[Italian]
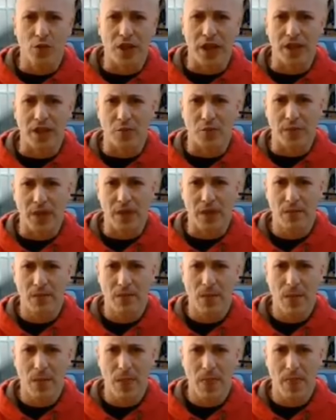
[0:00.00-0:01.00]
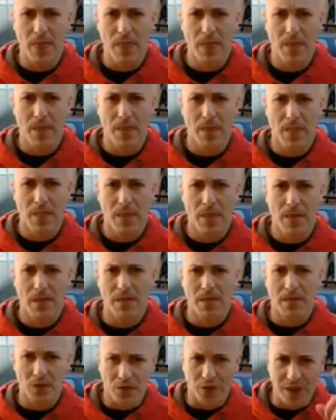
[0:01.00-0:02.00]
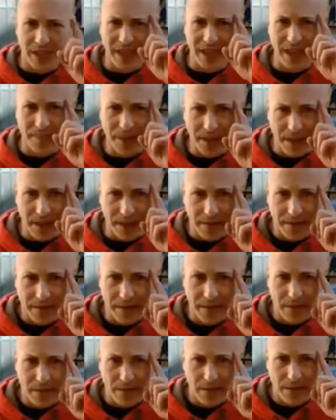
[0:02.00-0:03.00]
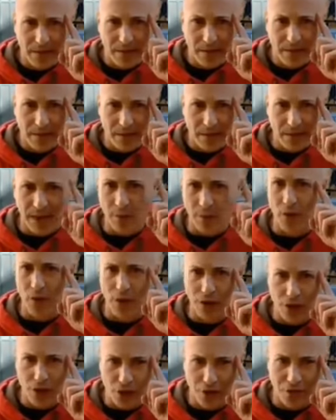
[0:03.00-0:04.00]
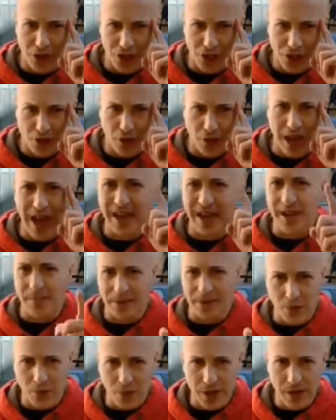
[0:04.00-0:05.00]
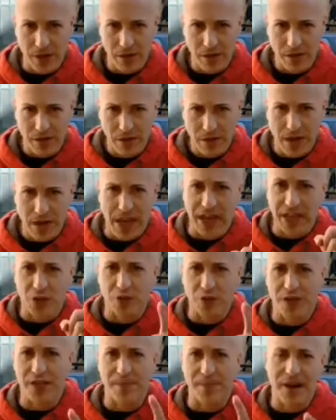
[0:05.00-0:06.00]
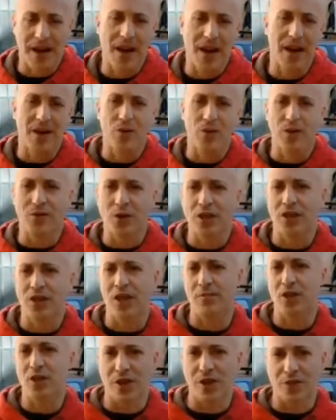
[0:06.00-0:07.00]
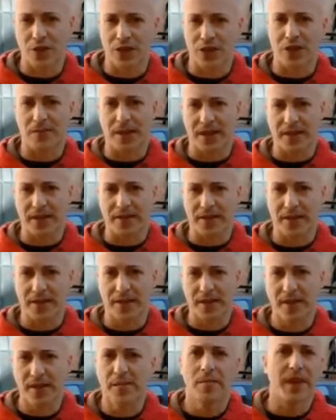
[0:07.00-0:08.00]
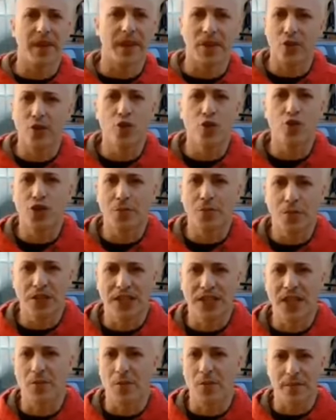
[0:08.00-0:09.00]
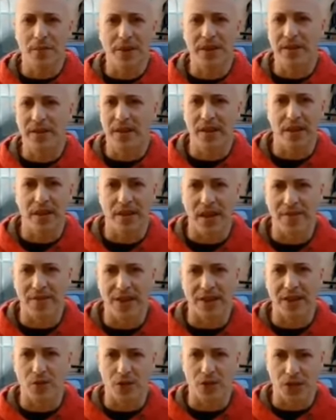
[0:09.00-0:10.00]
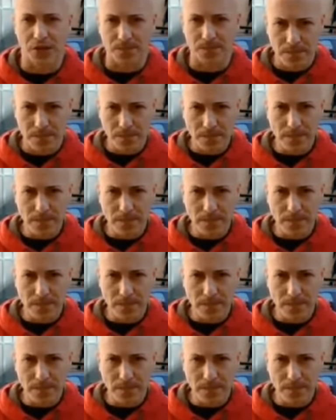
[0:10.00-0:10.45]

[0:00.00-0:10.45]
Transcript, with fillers: scusare con me. Dovete capire che quello che io sto facendo è anche per voi e ne dovete parlare con i vostri amici e i vostri parenti, perché noi non ci possiamo permettere di andare avanti così.